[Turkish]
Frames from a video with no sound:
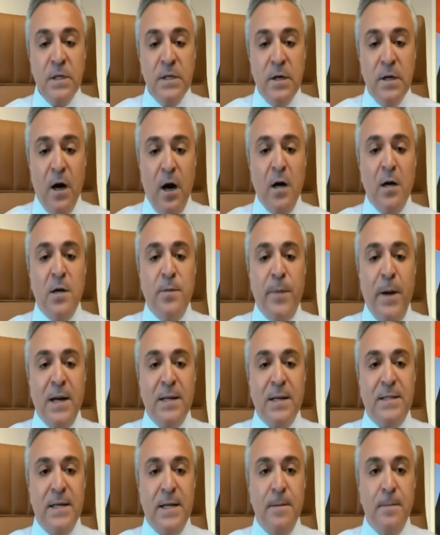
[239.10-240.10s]
AK
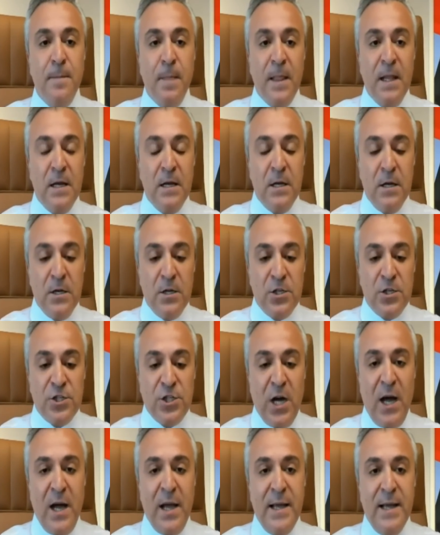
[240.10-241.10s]
Parti
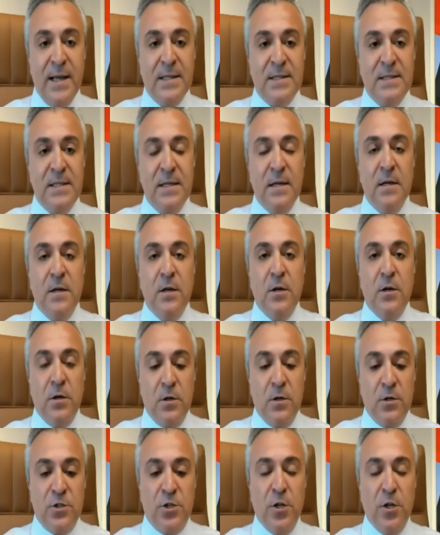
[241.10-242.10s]
şayet
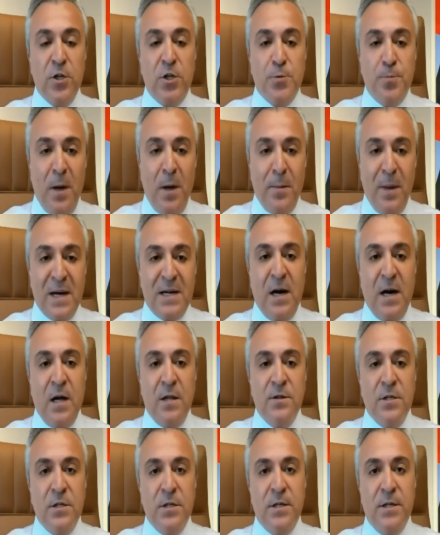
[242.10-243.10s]
Çalışma
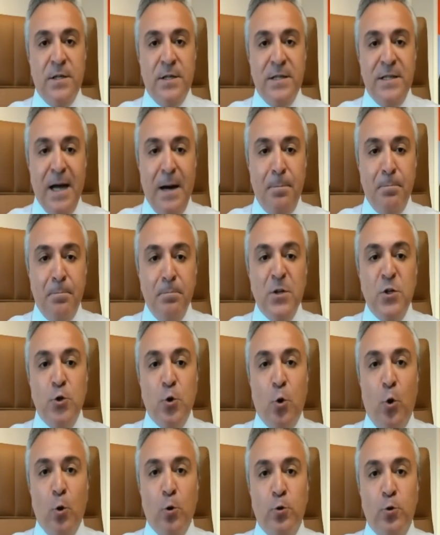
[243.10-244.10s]
Bakanlığı'nın yapmış
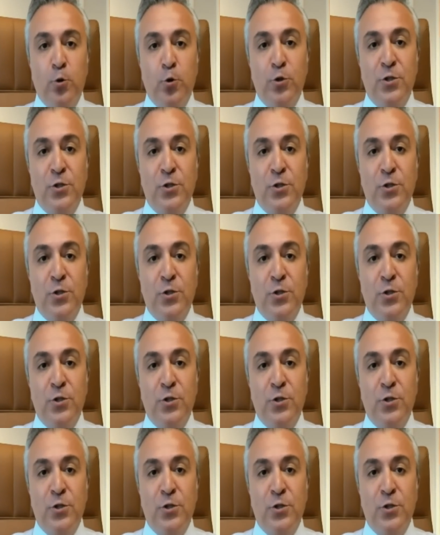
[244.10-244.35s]
olduğu